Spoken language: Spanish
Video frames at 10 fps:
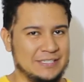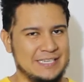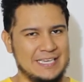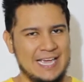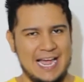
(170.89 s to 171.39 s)
así
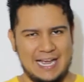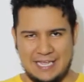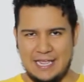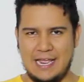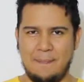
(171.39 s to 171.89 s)
que
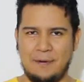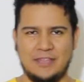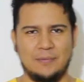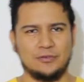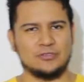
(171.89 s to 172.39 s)
aquí
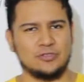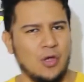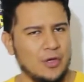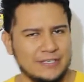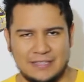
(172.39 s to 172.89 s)
aprendemos
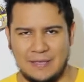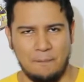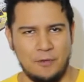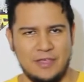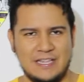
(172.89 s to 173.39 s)
todo ese
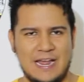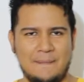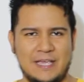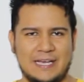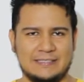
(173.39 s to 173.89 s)
tipo de
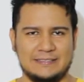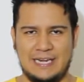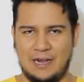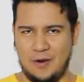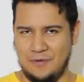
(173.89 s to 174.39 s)
dinámicas de
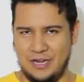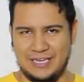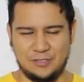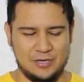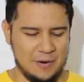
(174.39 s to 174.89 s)
la comunicación